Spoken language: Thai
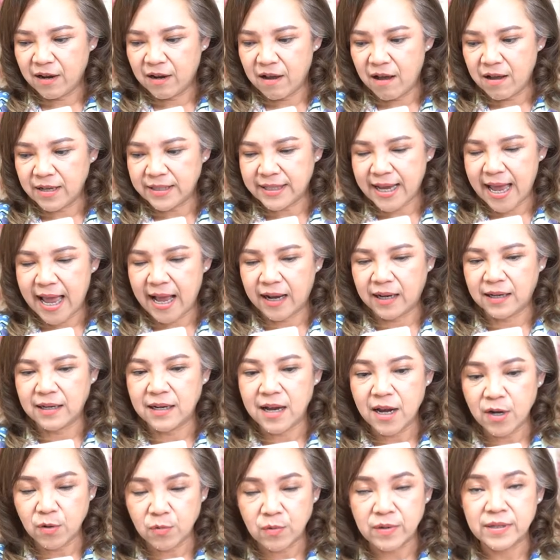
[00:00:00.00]
ก็จะ
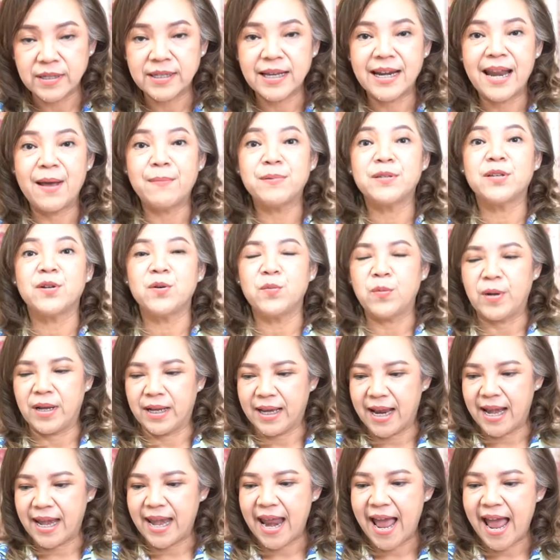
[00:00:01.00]
เกื้อหนุนสนับสนุน
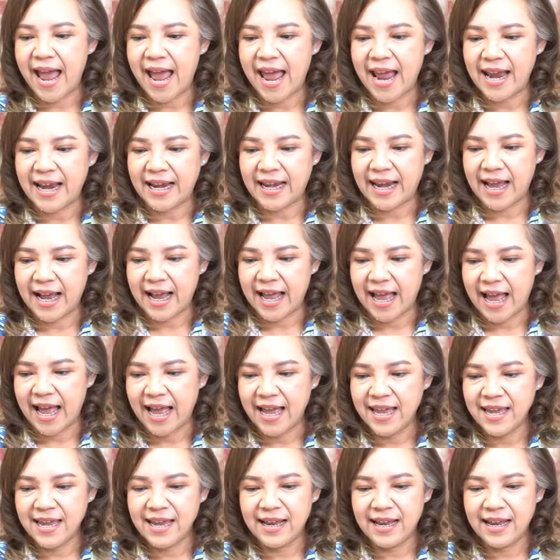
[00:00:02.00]
กันได้นะคะ